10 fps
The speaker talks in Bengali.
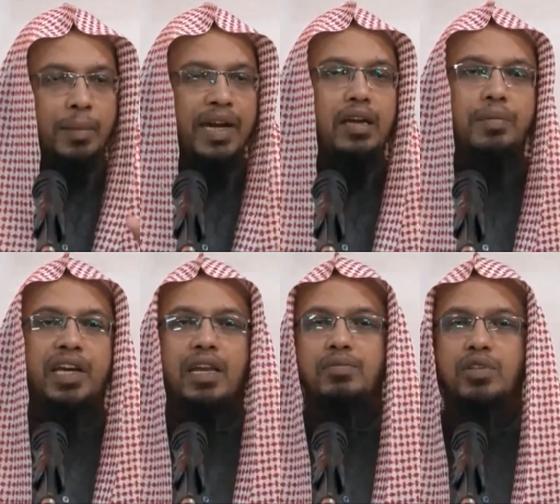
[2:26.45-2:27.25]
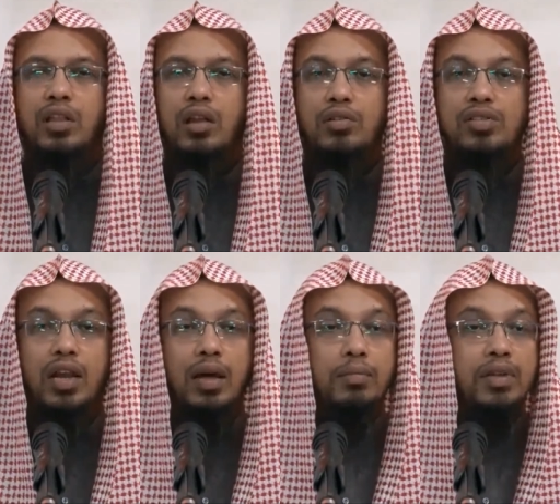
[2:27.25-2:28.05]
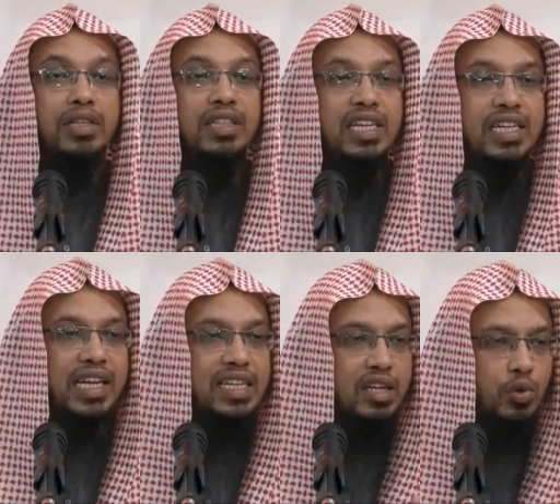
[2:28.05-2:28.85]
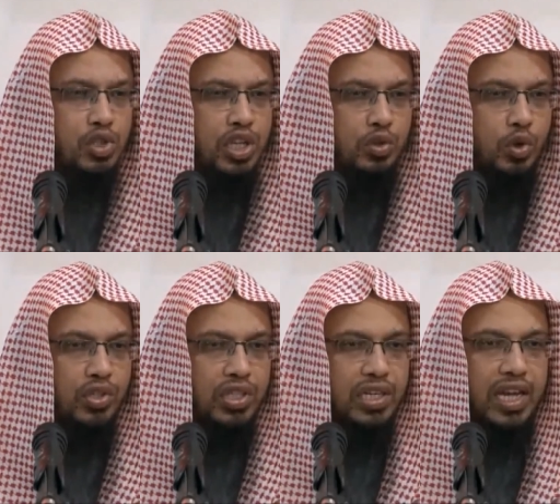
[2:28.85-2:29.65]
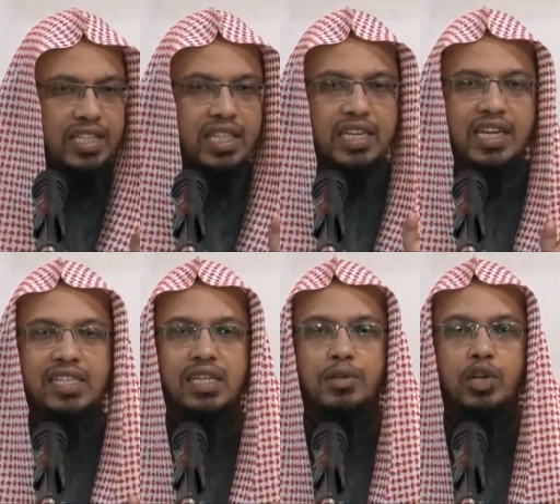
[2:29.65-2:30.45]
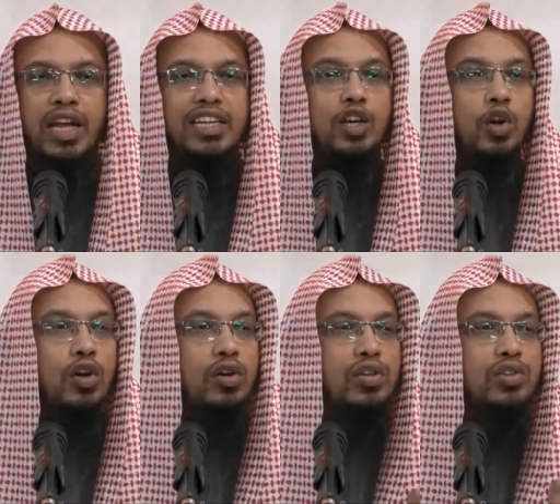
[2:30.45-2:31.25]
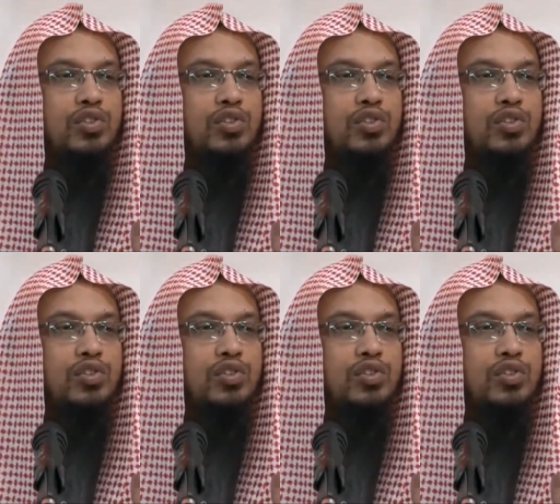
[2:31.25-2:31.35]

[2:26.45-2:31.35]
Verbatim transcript: আমাকে নবী করিম সাল্লাহ সাল্লাম তিনটি কাজের ওসিয়ত করেছেন এই তিনটি কাজের ভিতরে একটি হলো